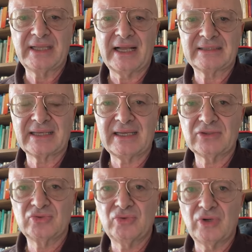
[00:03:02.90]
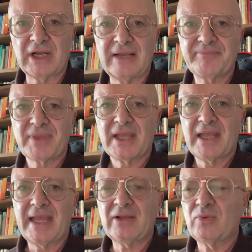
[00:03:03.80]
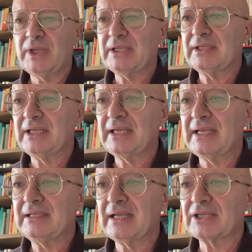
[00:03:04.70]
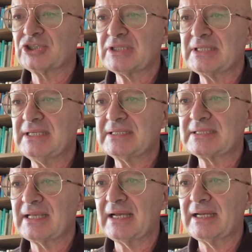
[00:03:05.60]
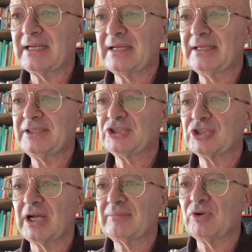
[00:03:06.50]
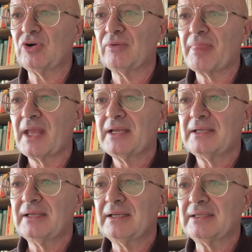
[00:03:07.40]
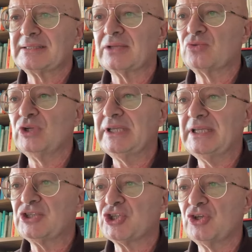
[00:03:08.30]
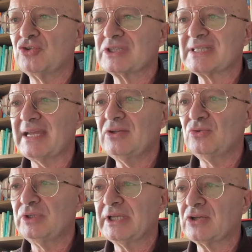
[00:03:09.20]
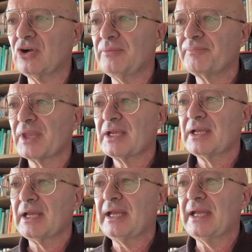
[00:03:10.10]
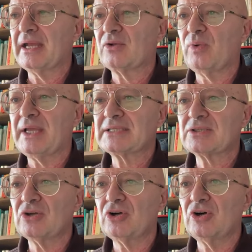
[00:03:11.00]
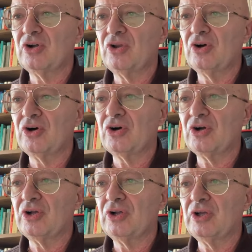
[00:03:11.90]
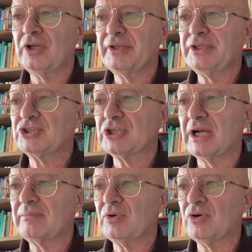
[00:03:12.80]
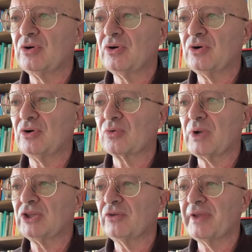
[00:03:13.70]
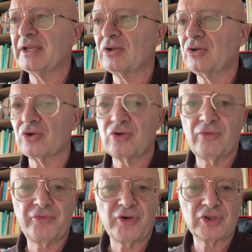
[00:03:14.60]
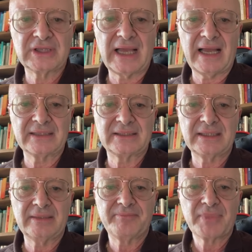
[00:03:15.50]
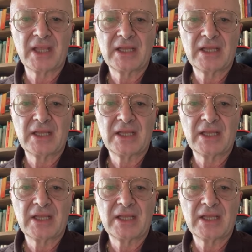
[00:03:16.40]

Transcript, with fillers: di altra natura e quindi il narcisista, eh, diciamo, eh, se tu gli dici non sei l'unico, eh, questo lo eh, diciamo quando vengono confrontati.